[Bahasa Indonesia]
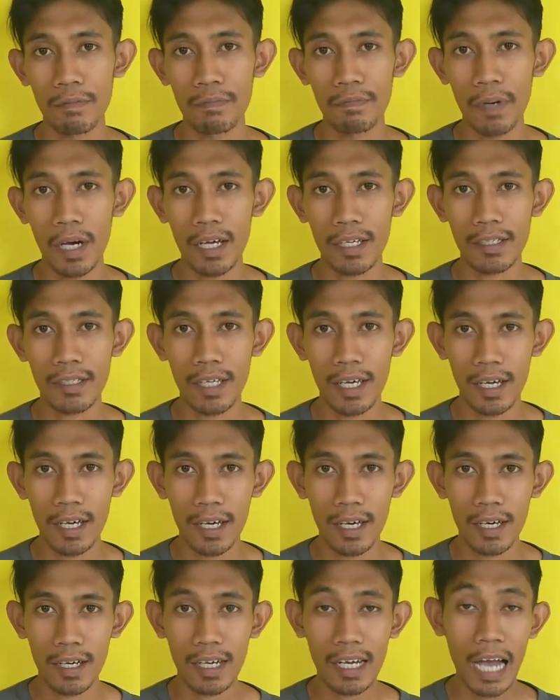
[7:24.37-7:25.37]

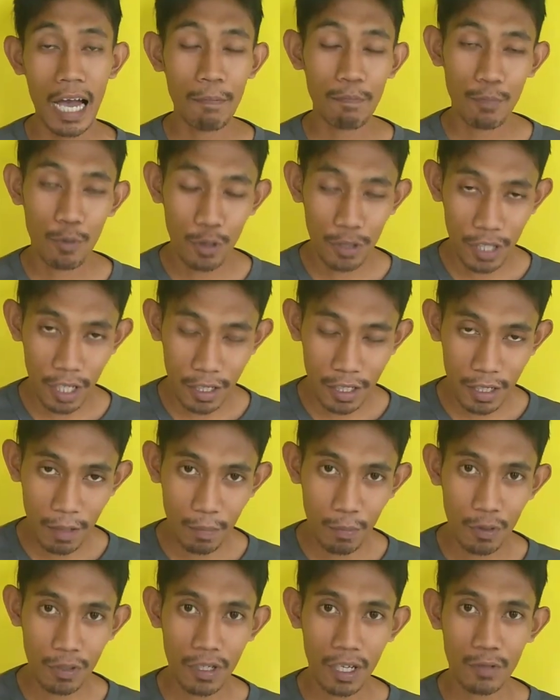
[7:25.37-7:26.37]
pada kapur
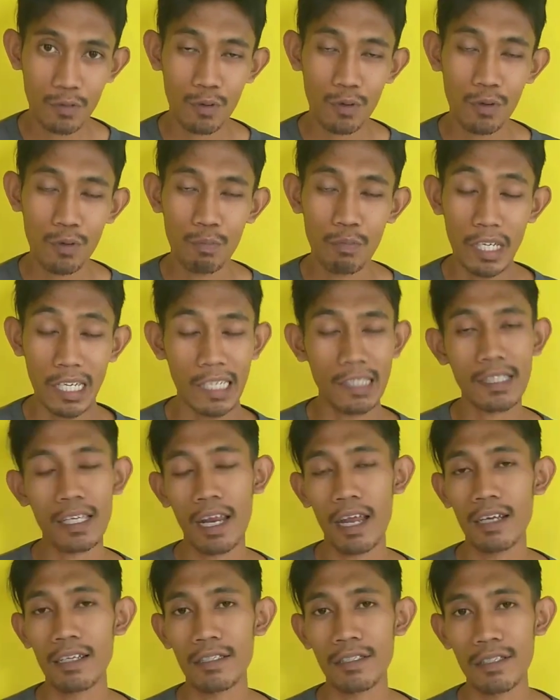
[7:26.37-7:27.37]
tersebut yaitu
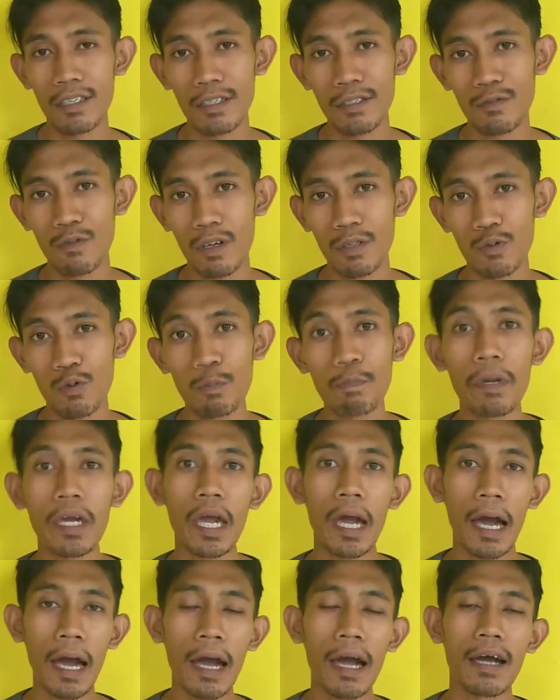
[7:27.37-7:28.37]
menetralisir suatu
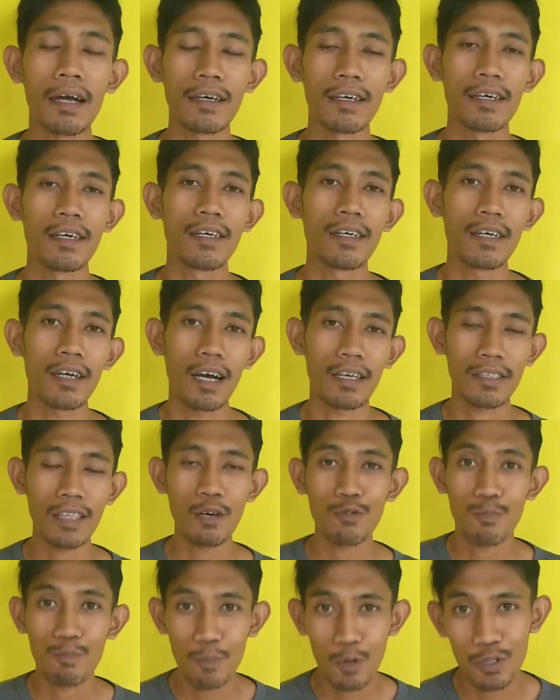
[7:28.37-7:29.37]
pH
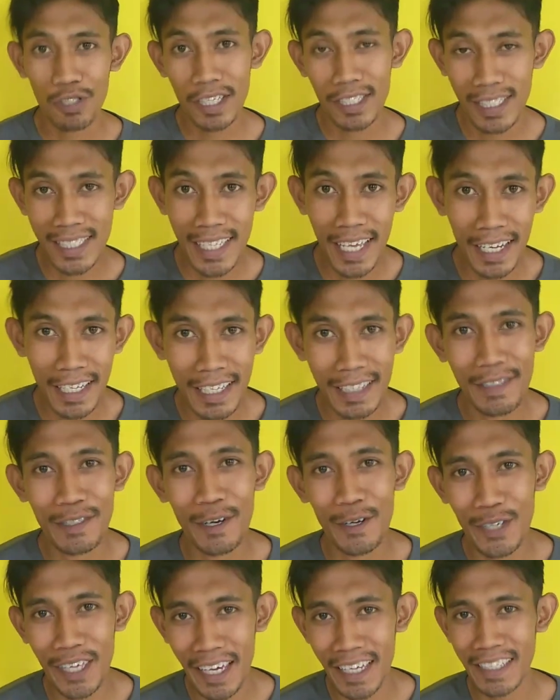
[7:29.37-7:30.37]
atau potensial
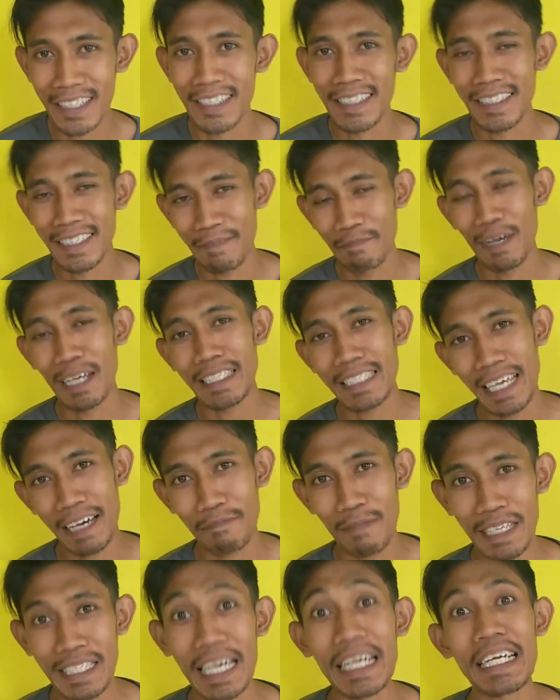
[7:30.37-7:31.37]
hidrogen
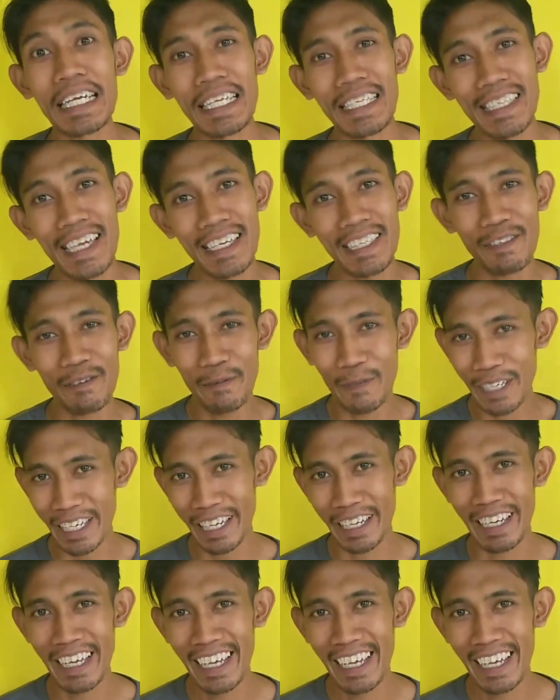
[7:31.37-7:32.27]
bahasa bahasa kerennya itu mungkin